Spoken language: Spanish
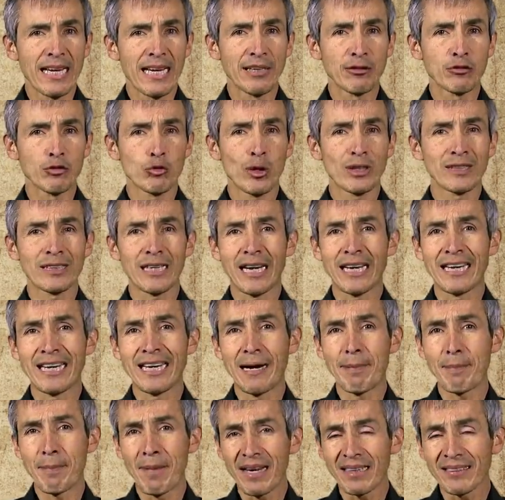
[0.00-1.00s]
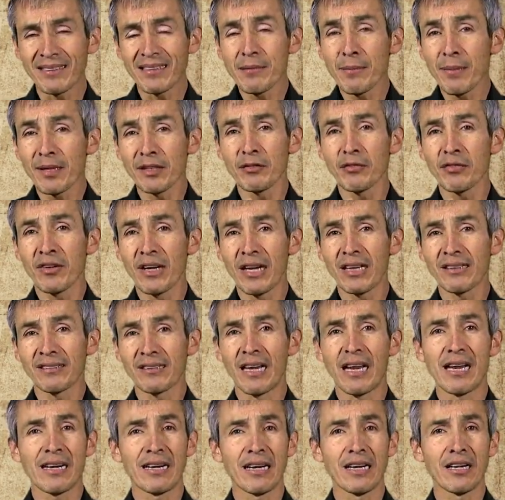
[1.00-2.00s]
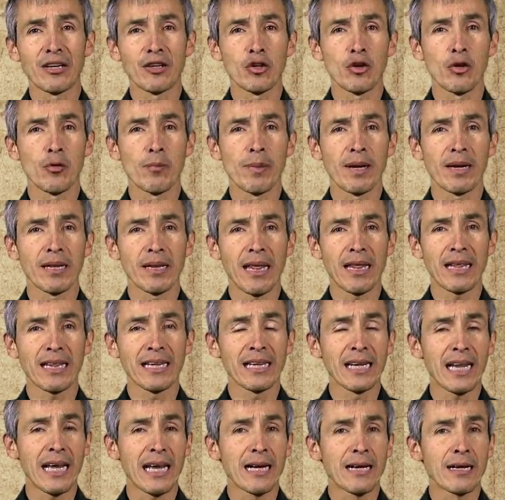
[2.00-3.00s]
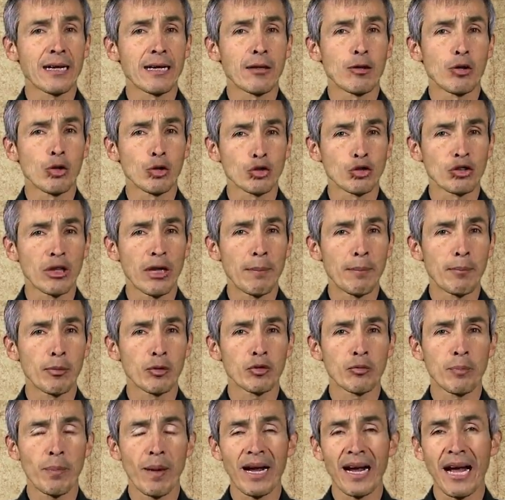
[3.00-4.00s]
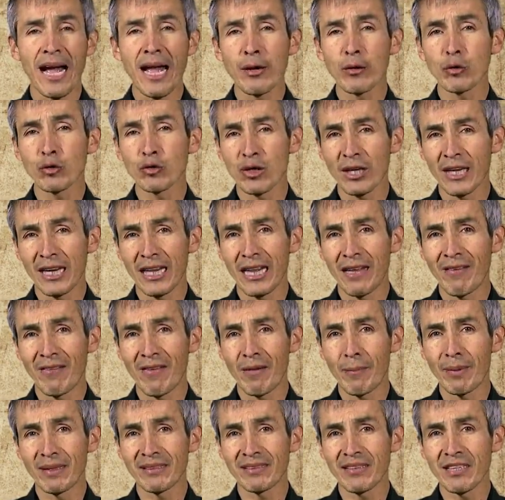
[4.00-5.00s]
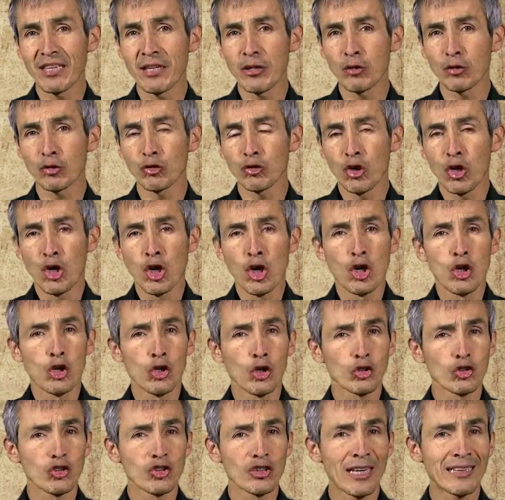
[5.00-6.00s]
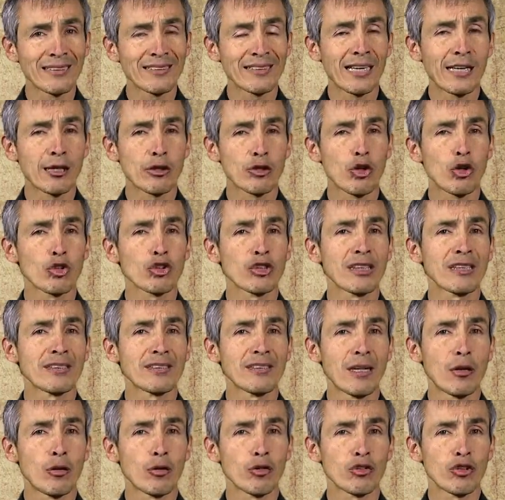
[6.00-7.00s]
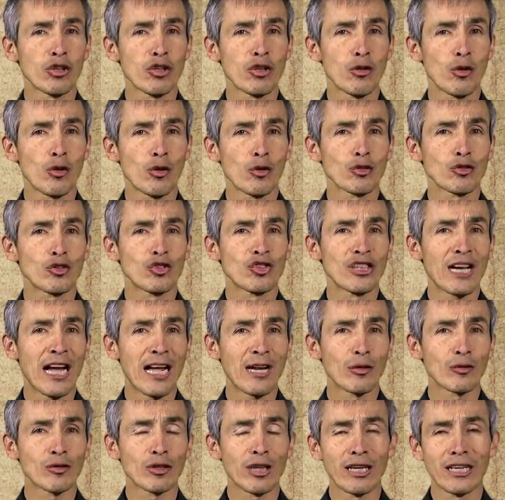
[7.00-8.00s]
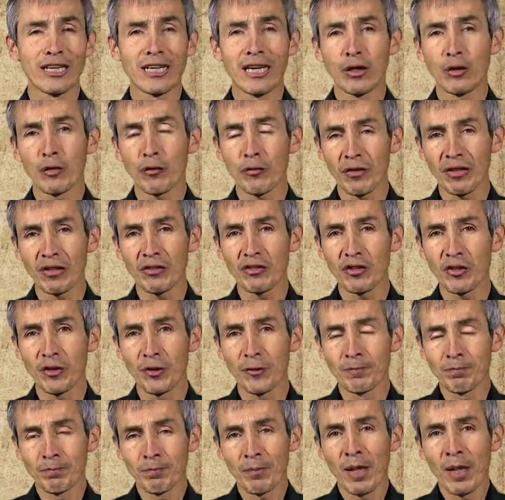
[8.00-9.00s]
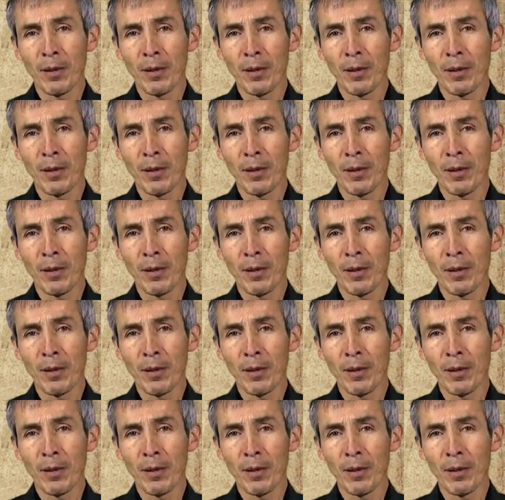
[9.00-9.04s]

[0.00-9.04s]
Esto atraía más y más fieles a la religión verdadera. Los templos paganos se quedaban vacíos, los sacerdotes de los ídolos ya no tenían oficio,